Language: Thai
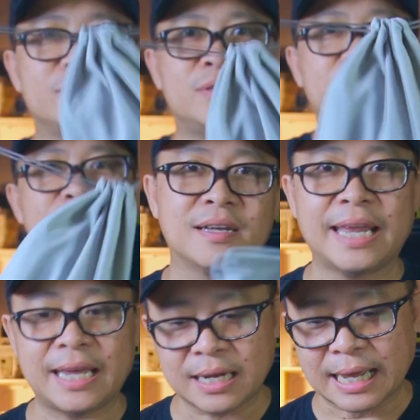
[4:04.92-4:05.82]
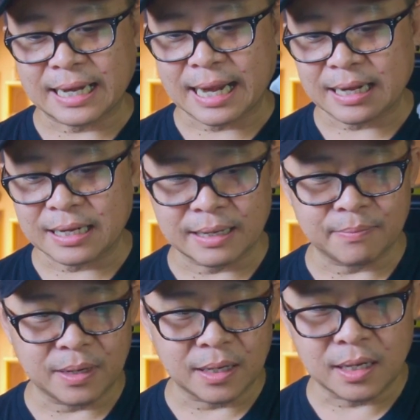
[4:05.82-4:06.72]
ชุบเล็กกระทัดรัดนะครับ
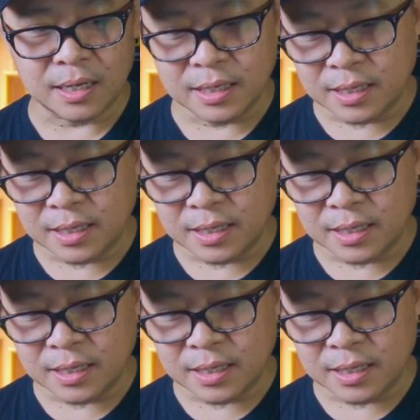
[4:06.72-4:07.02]
แล้วก็